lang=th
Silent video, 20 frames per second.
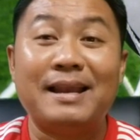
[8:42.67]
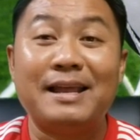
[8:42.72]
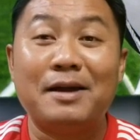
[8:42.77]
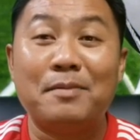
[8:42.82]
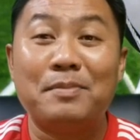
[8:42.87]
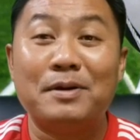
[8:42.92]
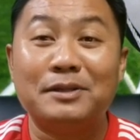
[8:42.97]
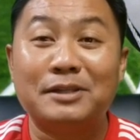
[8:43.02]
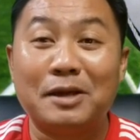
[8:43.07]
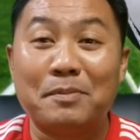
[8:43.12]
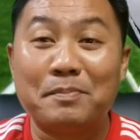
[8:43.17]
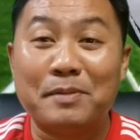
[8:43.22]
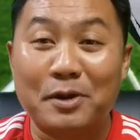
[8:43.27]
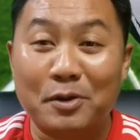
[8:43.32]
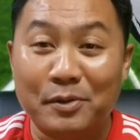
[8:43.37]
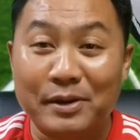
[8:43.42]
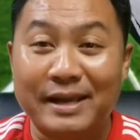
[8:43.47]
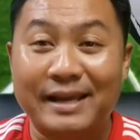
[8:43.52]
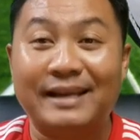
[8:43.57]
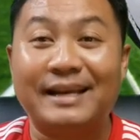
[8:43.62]
เรีย เบอร์ตามิล
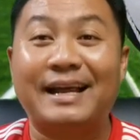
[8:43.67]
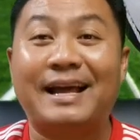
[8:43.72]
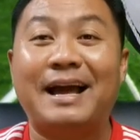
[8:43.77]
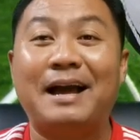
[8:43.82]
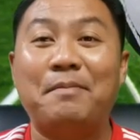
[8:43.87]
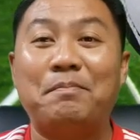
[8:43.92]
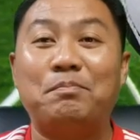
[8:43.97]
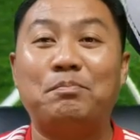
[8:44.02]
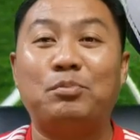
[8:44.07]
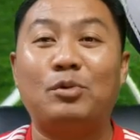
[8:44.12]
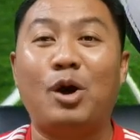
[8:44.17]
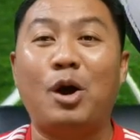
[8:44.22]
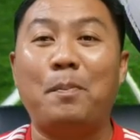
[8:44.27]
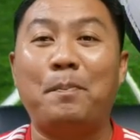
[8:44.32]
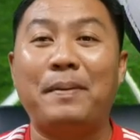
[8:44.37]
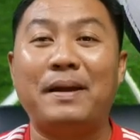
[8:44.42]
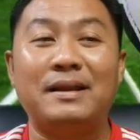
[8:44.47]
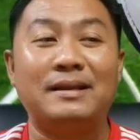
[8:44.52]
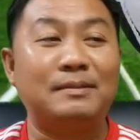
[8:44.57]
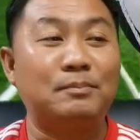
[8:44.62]
อีกนะครับ ก็
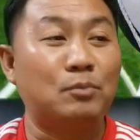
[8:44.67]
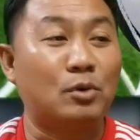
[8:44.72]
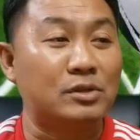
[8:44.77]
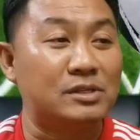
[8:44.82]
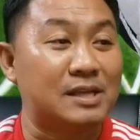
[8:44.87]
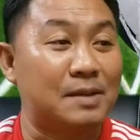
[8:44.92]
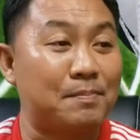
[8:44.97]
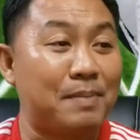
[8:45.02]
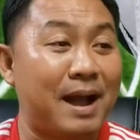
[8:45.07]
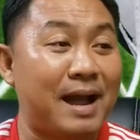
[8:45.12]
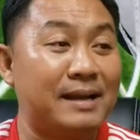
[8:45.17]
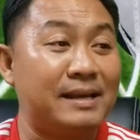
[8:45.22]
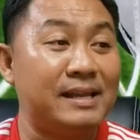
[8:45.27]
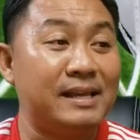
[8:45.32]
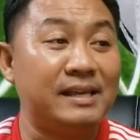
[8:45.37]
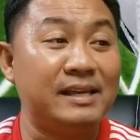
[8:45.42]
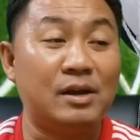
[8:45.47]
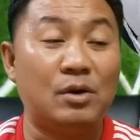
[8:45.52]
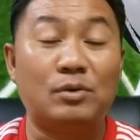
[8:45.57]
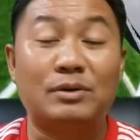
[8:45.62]
เป็นบทสัมภาษณ์ที่
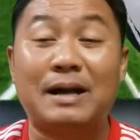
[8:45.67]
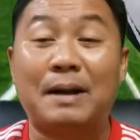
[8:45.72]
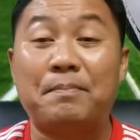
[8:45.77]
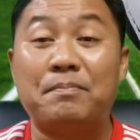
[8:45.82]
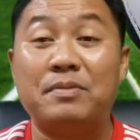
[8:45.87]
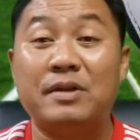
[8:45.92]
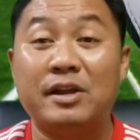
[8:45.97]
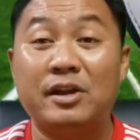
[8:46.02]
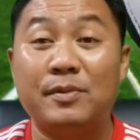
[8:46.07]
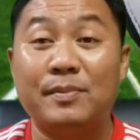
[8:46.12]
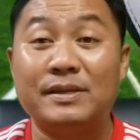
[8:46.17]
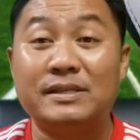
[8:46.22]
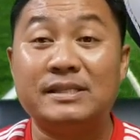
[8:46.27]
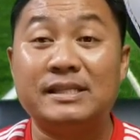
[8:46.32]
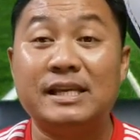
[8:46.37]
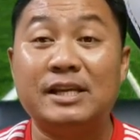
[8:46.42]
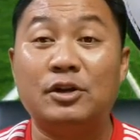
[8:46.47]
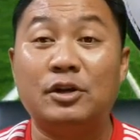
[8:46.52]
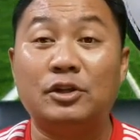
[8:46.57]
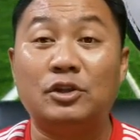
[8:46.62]
เกี่ยวกับลีเนเม
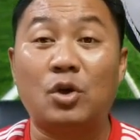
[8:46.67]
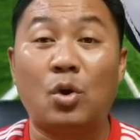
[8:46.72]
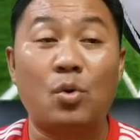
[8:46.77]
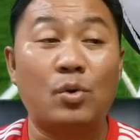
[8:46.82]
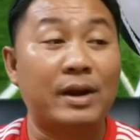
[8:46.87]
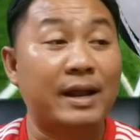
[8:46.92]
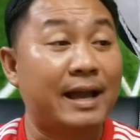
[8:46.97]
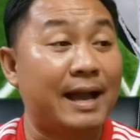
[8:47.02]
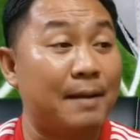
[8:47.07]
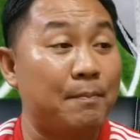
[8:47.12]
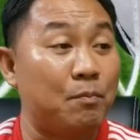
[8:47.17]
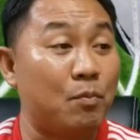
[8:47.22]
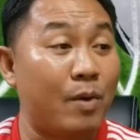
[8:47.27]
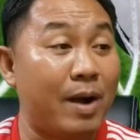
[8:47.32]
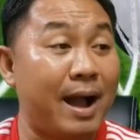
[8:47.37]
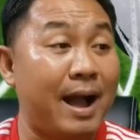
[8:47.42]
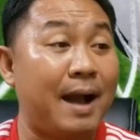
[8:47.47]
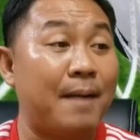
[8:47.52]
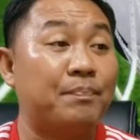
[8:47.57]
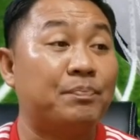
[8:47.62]
ซี่โดยตรงนะครับ
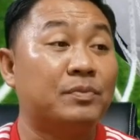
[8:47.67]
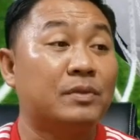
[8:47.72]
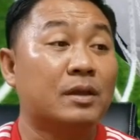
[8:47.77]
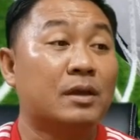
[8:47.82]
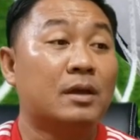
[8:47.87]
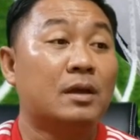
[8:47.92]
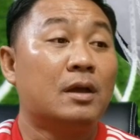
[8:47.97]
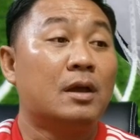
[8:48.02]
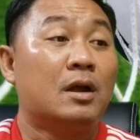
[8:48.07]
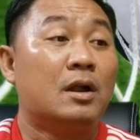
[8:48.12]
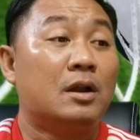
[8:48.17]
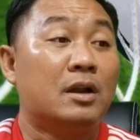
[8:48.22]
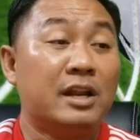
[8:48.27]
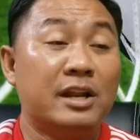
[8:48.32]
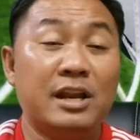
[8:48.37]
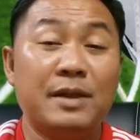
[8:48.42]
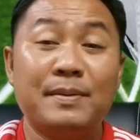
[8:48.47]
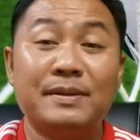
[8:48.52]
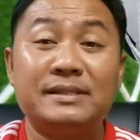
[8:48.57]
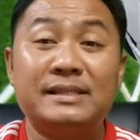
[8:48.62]
ว่าลี
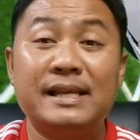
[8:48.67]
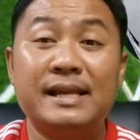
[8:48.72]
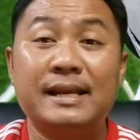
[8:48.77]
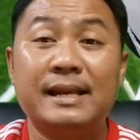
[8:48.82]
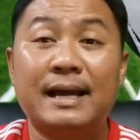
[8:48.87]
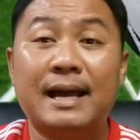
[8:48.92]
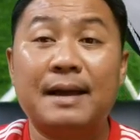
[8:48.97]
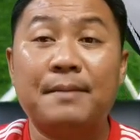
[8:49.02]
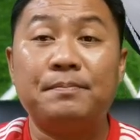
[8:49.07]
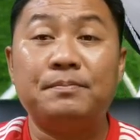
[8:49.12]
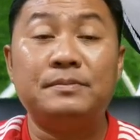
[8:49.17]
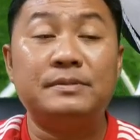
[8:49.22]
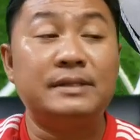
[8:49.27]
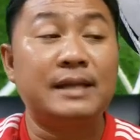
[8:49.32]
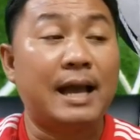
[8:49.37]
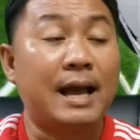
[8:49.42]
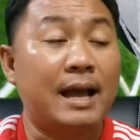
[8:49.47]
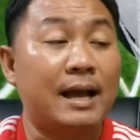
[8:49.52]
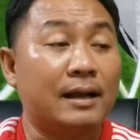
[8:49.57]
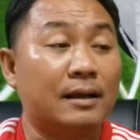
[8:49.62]
เนเมซี่นะครับ
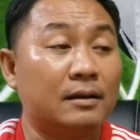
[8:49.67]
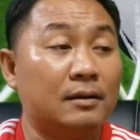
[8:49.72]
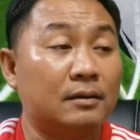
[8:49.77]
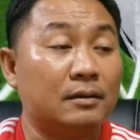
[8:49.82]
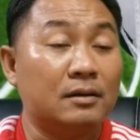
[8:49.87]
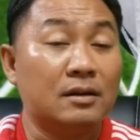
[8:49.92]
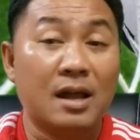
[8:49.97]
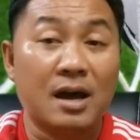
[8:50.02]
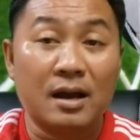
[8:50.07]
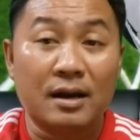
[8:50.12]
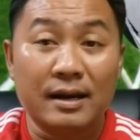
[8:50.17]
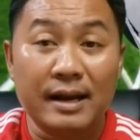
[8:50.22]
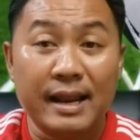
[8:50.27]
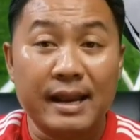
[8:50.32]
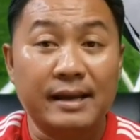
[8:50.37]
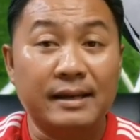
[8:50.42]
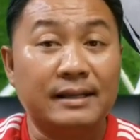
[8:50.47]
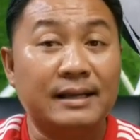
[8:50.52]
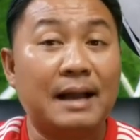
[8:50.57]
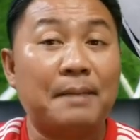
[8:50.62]
จะเลิก
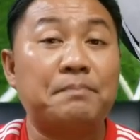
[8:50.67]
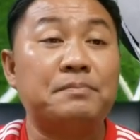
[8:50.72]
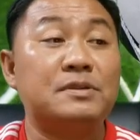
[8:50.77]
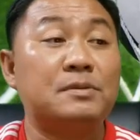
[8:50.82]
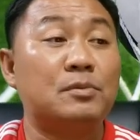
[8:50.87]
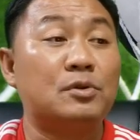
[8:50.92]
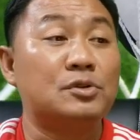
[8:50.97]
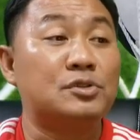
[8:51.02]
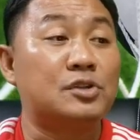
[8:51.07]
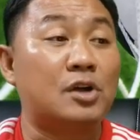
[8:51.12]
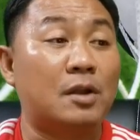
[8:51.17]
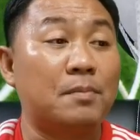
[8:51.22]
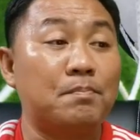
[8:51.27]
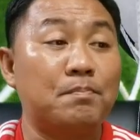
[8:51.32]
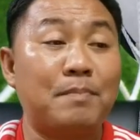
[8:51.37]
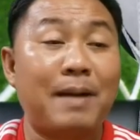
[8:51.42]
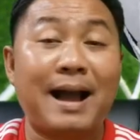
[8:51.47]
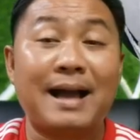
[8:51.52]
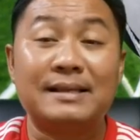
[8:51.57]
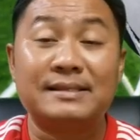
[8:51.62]
เล่นกับสโมสร
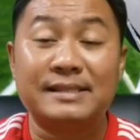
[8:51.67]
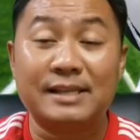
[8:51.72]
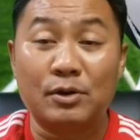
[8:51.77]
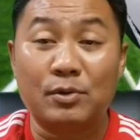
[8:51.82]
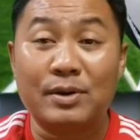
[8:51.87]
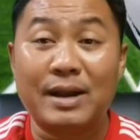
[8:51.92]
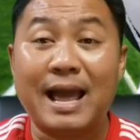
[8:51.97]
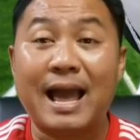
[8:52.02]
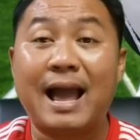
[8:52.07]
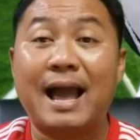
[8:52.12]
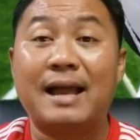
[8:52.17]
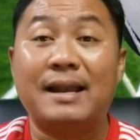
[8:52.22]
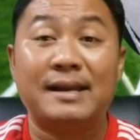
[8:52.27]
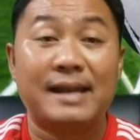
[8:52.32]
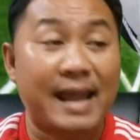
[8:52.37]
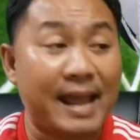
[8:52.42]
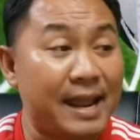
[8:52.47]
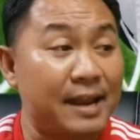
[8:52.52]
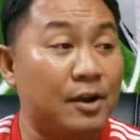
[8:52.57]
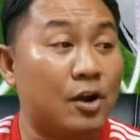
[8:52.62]
บาร์เซโลนา
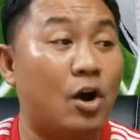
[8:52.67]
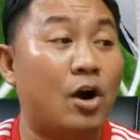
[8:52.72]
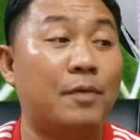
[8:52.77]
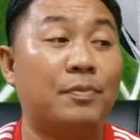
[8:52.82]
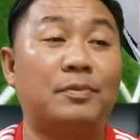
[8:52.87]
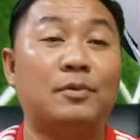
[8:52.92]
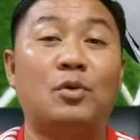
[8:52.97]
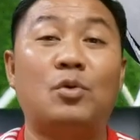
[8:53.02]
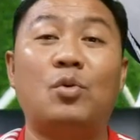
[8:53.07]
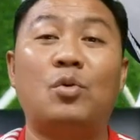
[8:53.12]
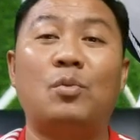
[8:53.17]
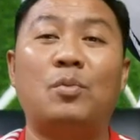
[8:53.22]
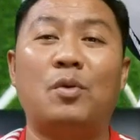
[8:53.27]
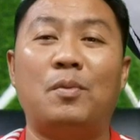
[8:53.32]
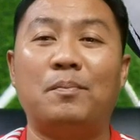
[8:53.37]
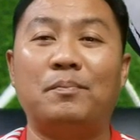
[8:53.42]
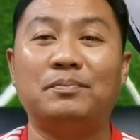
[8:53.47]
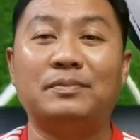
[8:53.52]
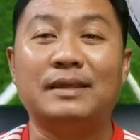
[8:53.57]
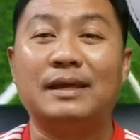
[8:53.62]
แน่นอน โอ้โห ผ
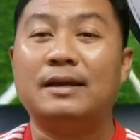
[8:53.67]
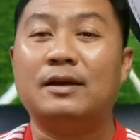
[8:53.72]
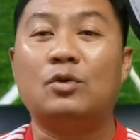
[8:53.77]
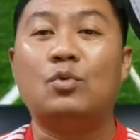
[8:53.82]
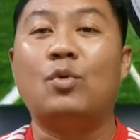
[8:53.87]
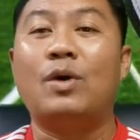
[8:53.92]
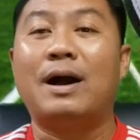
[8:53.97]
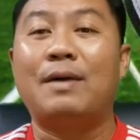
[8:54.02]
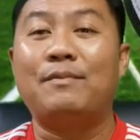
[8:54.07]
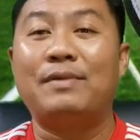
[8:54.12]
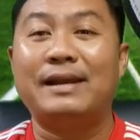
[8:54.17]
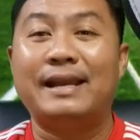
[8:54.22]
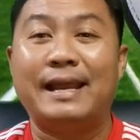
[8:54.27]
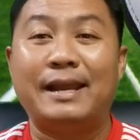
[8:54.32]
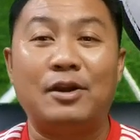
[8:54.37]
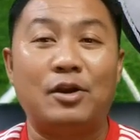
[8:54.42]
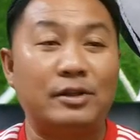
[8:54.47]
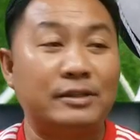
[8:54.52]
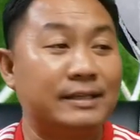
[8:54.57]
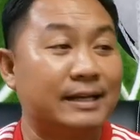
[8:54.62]
มกลัวคำว่าแน่
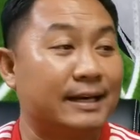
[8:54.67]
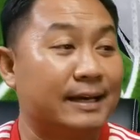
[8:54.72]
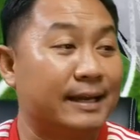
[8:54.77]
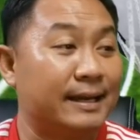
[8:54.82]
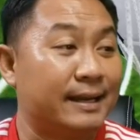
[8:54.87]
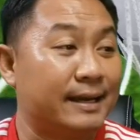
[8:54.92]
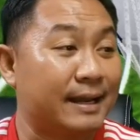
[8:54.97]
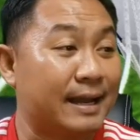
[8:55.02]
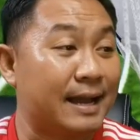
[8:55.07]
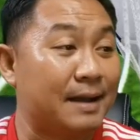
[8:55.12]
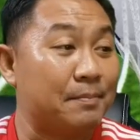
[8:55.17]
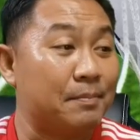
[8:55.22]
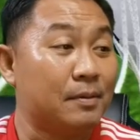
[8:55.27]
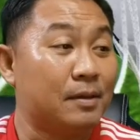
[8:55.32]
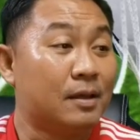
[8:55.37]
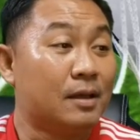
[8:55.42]
นอนจังเลยนะครับ